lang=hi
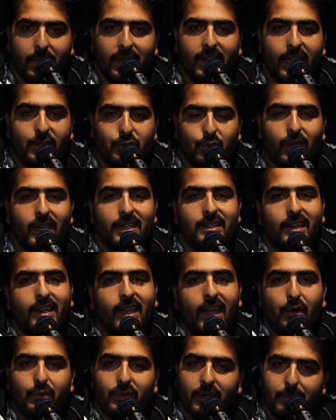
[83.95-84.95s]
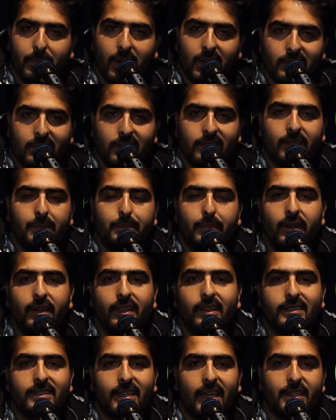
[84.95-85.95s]
मेरी एजुकेशन है आई डन मास्टर्स इन
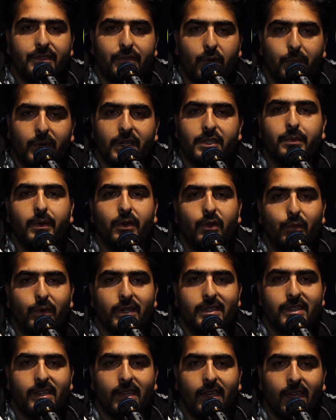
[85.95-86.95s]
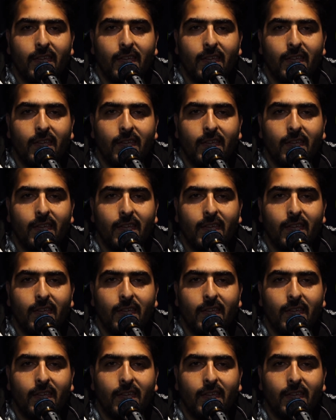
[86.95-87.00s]
पोलिटिकल साइंस फ्रॉम कश्मीर यूनिवर्सिटी